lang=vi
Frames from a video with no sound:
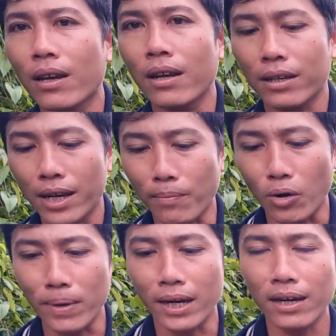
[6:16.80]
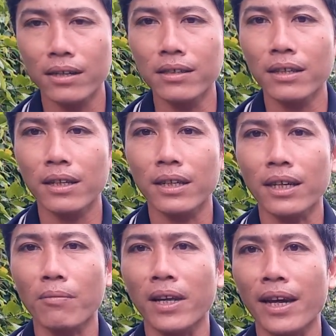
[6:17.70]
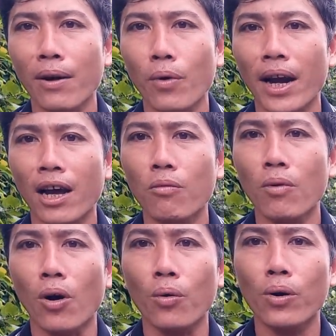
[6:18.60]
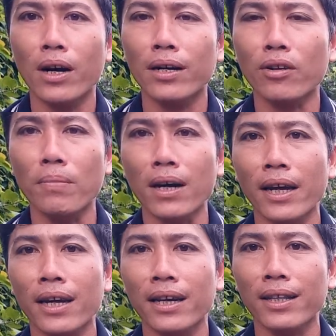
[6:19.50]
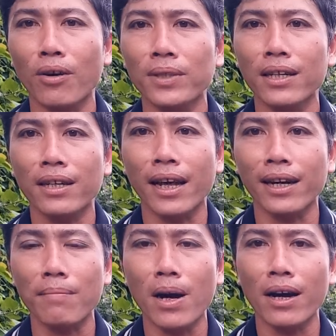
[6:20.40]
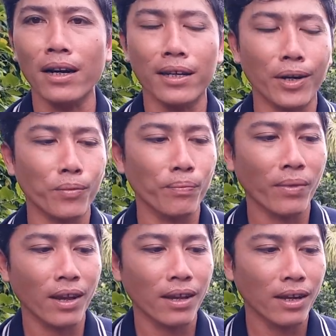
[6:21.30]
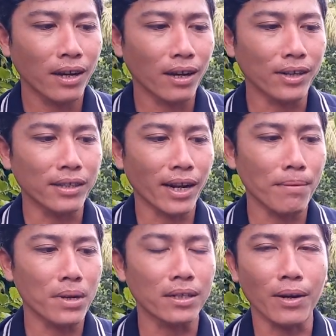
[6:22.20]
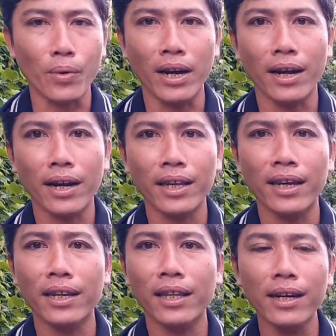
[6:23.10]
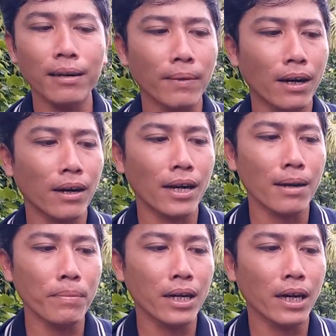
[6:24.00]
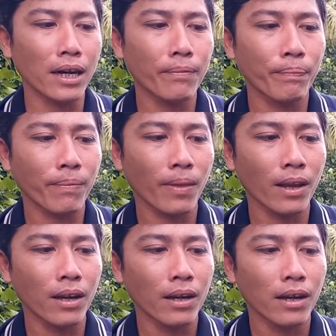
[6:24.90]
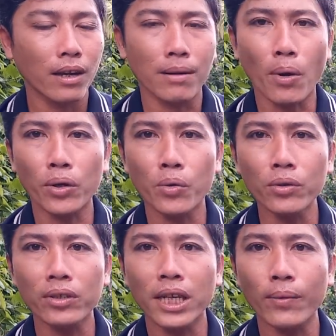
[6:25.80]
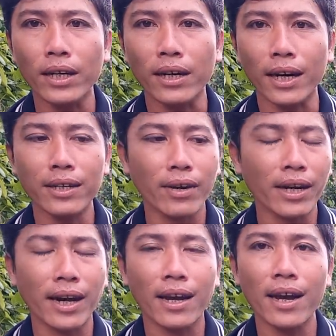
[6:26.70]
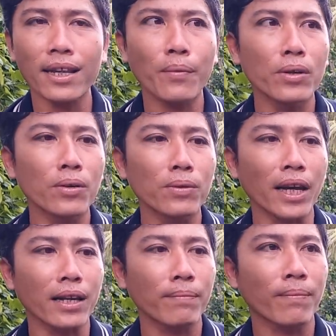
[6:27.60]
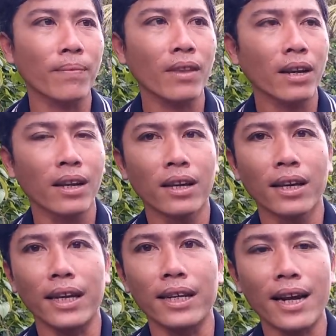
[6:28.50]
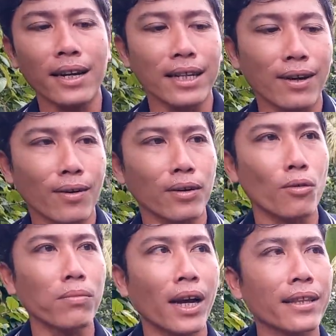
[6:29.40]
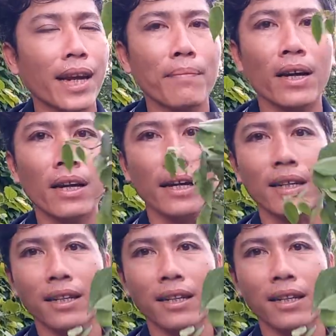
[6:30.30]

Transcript: à, trên mọi miền đất nước trong thời gian qua đã ủng hộ ờ, cho mực ha dạ toàn xin chân thành cảm ơn rất là nhiều à, sau đây mình sẽ quay lại cái chi tiết mà để mình à, à, bôi thuốc siêu kích rễ cho cái cây khế nha quý anh chú anh chị thì nhánh thì toàn cũng đã tém hết rồi